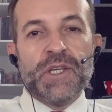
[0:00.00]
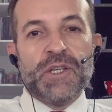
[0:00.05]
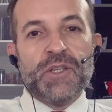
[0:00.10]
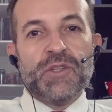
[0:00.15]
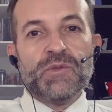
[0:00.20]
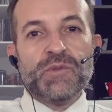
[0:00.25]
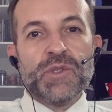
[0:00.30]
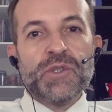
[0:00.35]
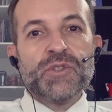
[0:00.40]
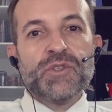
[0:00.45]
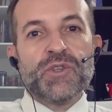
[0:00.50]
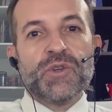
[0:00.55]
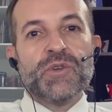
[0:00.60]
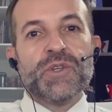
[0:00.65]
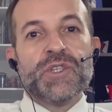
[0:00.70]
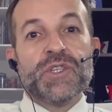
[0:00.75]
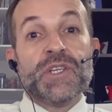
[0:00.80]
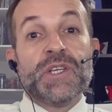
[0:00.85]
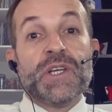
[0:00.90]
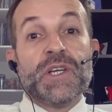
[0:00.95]
E no vídeo de
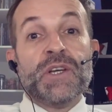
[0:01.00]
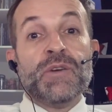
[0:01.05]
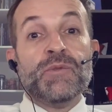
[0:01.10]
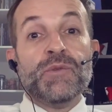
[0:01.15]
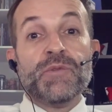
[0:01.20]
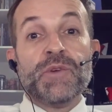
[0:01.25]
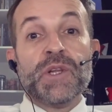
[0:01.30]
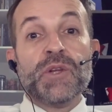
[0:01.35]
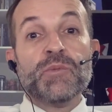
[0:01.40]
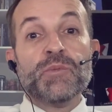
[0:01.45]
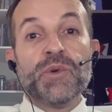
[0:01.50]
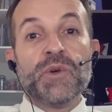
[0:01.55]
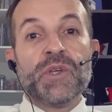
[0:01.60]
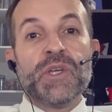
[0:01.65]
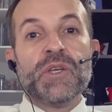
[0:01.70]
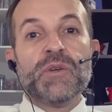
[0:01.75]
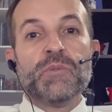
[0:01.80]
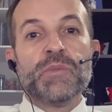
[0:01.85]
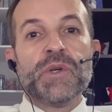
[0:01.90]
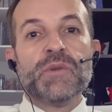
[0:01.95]
hoje eu vou falar um
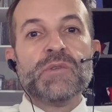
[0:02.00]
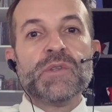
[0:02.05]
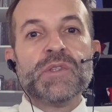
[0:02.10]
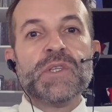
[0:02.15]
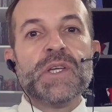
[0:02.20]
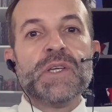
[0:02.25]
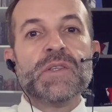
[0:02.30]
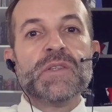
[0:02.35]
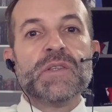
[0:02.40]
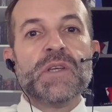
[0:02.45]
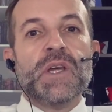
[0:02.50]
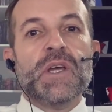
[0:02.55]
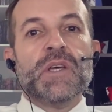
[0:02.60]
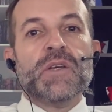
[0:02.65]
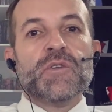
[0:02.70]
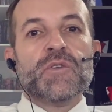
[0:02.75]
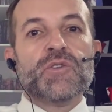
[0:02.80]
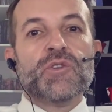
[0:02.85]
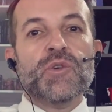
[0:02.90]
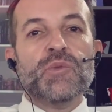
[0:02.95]
pouquinho para vocês
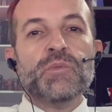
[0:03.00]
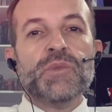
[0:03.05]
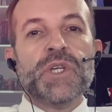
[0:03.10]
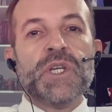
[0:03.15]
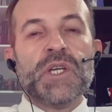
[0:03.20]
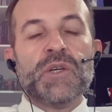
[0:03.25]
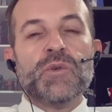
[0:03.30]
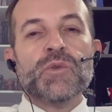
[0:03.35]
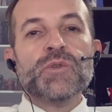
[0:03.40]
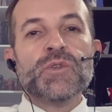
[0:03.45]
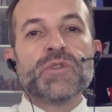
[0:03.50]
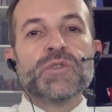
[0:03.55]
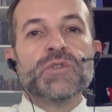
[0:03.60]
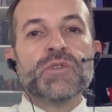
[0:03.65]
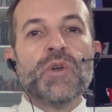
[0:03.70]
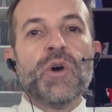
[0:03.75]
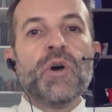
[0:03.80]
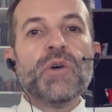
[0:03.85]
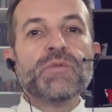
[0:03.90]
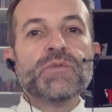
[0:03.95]
sobre os
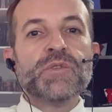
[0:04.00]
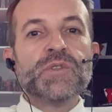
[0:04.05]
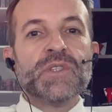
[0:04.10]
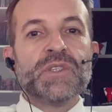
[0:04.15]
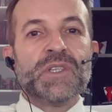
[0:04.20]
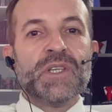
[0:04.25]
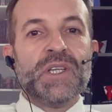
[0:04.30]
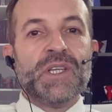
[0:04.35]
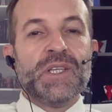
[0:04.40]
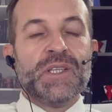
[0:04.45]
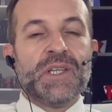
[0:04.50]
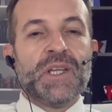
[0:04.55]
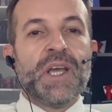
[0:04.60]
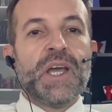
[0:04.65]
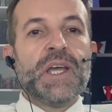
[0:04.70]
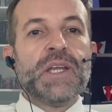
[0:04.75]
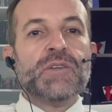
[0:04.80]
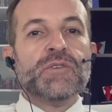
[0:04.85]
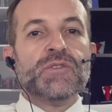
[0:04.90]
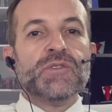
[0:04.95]
novos
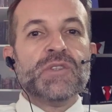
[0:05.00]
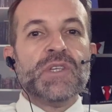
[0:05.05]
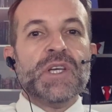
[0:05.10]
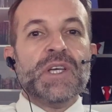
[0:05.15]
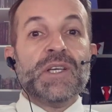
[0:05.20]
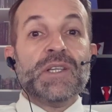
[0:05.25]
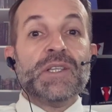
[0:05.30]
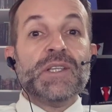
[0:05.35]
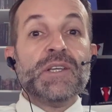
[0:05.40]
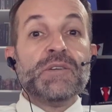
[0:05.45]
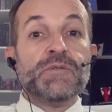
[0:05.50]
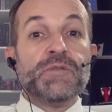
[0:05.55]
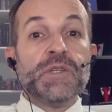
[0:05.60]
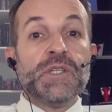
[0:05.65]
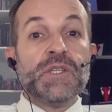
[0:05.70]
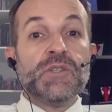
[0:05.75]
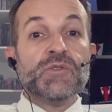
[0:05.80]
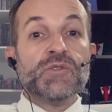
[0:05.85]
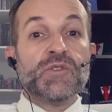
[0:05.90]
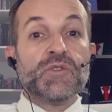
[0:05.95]
critérios
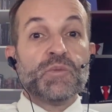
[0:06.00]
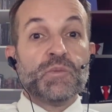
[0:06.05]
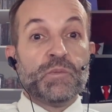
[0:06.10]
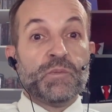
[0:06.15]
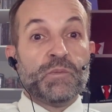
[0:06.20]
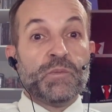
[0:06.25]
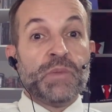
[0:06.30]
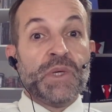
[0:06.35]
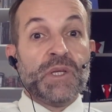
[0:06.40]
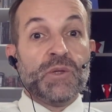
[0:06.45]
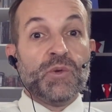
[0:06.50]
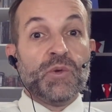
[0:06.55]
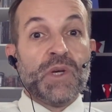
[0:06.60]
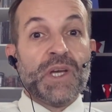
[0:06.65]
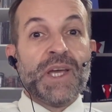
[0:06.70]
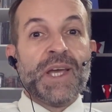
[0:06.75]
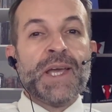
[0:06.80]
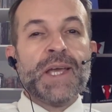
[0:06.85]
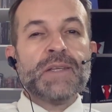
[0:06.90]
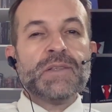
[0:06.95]
definidos
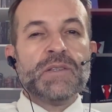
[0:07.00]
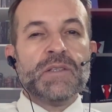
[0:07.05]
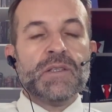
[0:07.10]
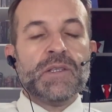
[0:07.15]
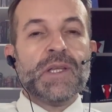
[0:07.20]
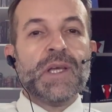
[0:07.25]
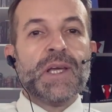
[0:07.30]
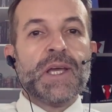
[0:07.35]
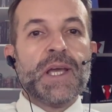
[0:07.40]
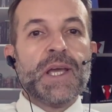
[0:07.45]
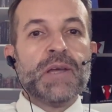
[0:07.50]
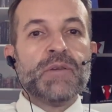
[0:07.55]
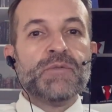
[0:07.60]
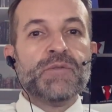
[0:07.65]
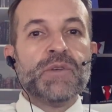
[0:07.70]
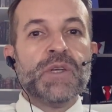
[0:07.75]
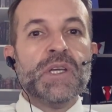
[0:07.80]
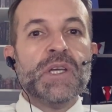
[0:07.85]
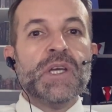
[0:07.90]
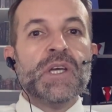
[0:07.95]
pelo
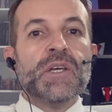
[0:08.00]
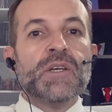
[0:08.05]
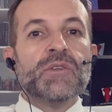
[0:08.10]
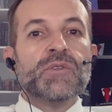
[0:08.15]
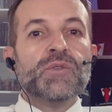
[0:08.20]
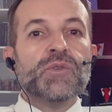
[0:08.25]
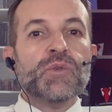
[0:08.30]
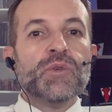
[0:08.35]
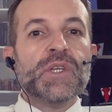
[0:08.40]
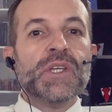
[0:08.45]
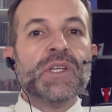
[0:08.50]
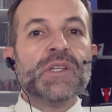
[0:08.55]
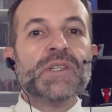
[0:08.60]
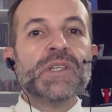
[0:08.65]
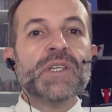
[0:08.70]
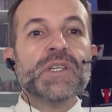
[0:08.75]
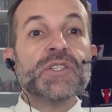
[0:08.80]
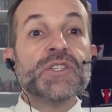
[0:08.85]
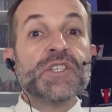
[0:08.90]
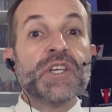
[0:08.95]
STF no que
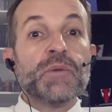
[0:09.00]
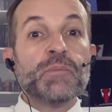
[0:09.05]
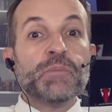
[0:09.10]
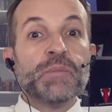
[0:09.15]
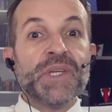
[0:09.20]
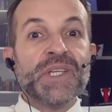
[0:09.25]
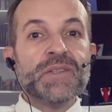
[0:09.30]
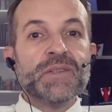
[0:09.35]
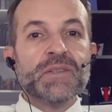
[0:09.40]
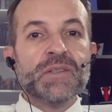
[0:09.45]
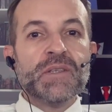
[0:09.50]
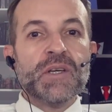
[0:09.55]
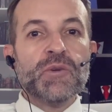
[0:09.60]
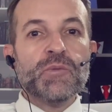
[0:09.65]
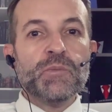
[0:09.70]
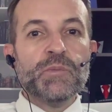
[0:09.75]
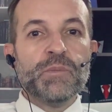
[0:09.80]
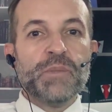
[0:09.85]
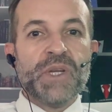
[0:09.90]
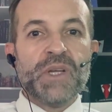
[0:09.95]
tange a
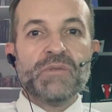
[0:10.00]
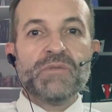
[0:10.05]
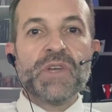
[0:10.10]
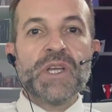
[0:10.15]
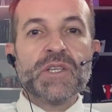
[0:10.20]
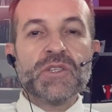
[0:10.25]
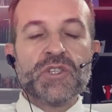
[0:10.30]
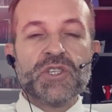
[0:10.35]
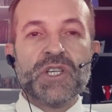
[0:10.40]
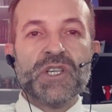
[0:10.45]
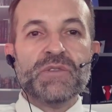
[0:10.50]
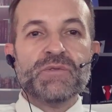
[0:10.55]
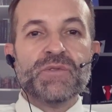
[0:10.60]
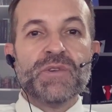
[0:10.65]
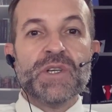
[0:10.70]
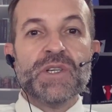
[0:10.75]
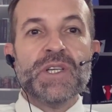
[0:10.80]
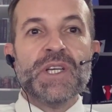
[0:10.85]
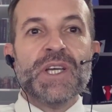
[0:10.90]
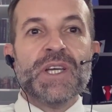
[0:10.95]
prisão
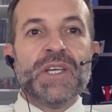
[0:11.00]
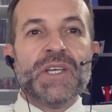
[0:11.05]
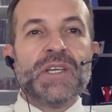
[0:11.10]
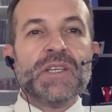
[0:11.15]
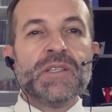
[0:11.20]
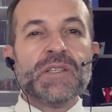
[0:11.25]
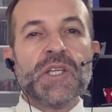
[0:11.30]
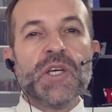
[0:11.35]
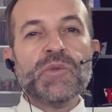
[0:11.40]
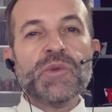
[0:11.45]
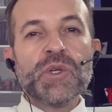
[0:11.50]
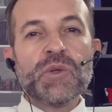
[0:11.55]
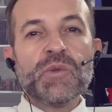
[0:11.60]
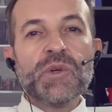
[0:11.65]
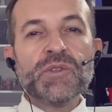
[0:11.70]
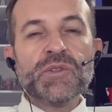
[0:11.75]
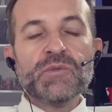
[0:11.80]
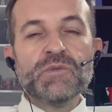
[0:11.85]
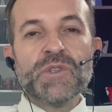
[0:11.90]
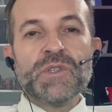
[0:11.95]
preventiva. Então,
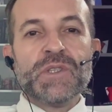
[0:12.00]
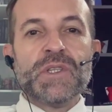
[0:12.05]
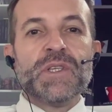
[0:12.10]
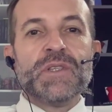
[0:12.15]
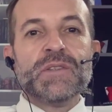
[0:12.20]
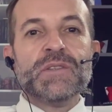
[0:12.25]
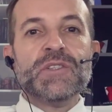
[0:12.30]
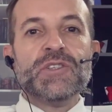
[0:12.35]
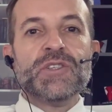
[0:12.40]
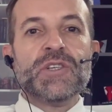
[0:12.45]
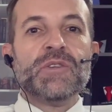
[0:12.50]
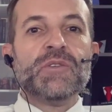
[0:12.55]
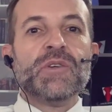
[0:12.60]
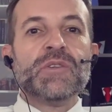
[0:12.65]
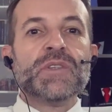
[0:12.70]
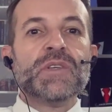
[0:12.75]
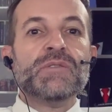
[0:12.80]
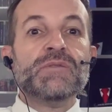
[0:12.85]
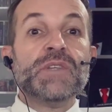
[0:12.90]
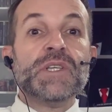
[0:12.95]
enquanto você assiste a
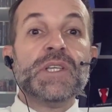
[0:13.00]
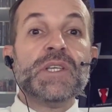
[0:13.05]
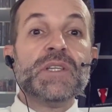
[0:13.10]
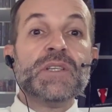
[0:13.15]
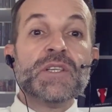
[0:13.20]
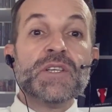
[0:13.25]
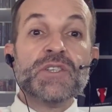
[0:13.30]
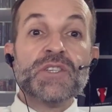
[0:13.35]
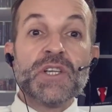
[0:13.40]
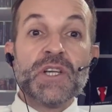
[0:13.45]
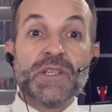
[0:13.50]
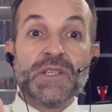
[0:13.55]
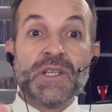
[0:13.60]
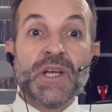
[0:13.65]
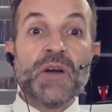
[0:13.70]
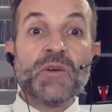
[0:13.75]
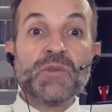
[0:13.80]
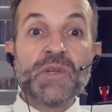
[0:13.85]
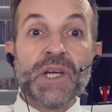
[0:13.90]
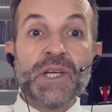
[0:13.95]
nossa vinheta, já
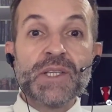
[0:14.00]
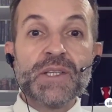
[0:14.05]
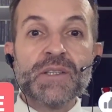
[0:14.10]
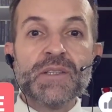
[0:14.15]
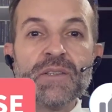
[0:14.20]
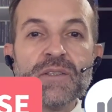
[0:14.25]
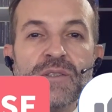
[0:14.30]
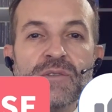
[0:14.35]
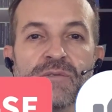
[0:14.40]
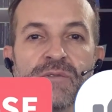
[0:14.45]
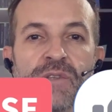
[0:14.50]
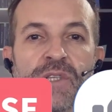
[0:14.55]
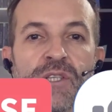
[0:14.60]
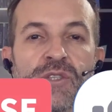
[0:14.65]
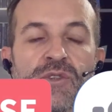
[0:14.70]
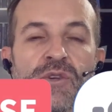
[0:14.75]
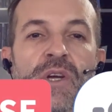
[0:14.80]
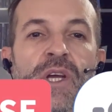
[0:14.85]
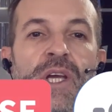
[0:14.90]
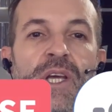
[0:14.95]
dá um like nesse
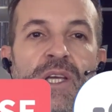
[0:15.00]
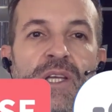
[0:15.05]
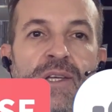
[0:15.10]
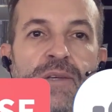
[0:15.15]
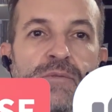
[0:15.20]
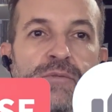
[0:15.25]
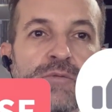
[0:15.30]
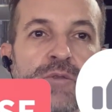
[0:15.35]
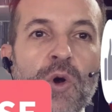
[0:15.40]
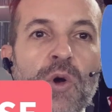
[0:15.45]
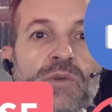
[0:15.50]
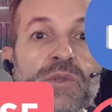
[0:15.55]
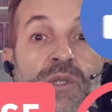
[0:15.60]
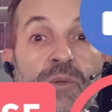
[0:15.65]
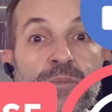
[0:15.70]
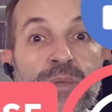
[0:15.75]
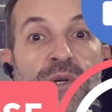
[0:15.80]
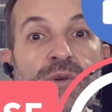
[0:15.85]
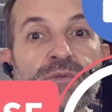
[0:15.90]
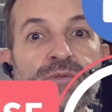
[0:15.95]
vídeo e
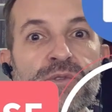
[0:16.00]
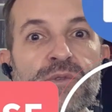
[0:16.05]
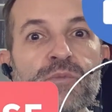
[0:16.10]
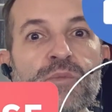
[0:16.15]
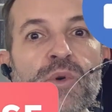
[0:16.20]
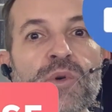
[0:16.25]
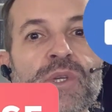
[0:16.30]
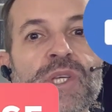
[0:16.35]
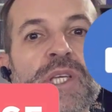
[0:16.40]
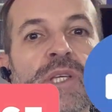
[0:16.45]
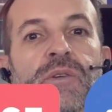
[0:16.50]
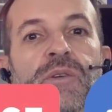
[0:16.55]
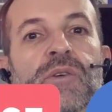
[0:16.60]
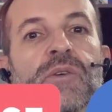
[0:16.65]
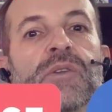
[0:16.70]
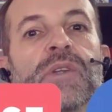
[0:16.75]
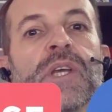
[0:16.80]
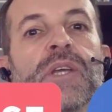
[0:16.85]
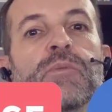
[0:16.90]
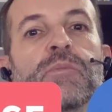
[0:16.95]
volta para ouvir um pouquinho que
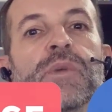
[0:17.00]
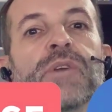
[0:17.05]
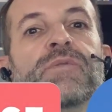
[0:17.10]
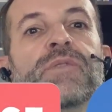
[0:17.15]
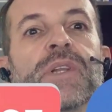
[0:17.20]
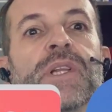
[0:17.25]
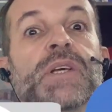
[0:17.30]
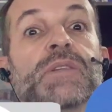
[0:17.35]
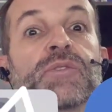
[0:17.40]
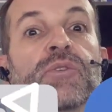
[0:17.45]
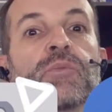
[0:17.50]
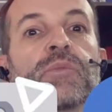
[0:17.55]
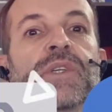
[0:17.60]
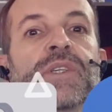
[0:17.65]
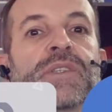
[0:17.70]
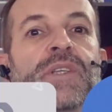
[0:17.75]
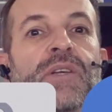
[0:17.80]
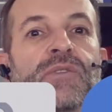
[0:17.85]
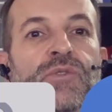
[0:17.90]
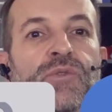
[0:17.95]
eu tenho para falar sobre
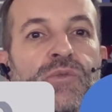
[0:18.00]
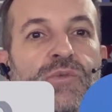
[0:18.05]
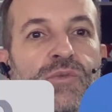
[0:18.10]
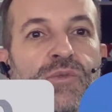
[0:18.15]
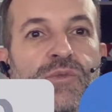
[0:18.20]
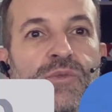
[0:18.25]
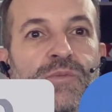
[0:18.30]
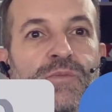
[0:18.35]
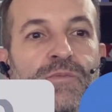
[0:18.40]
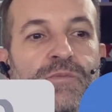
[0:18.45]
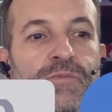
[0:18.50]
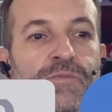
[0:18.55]
esse assunto.